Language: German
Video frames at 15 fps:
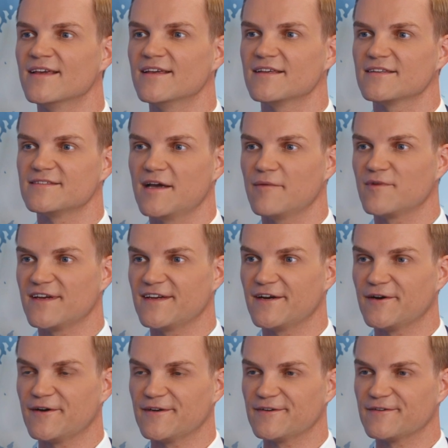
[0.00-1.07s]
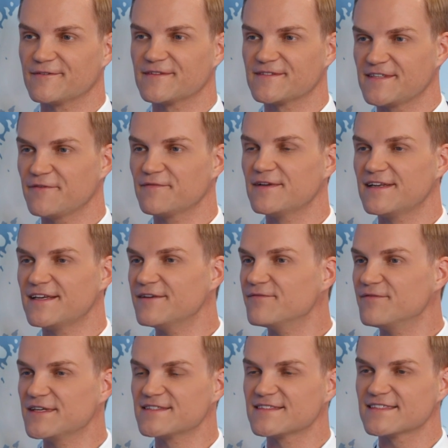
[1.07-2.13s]
Sie haben da ja äh, sehr viel
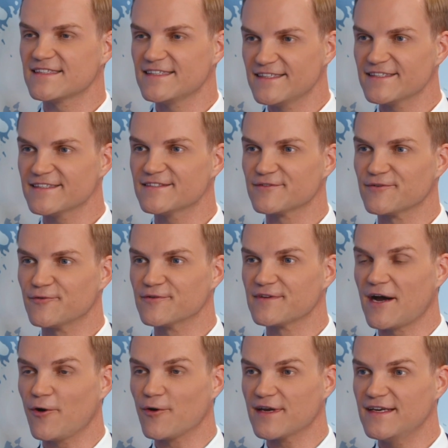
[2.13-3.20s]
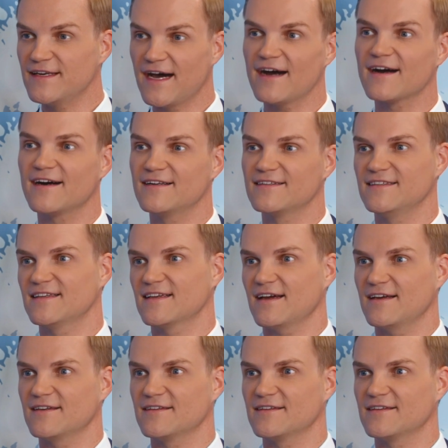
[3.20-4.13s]
investiert und auch in Nachhaltigkeit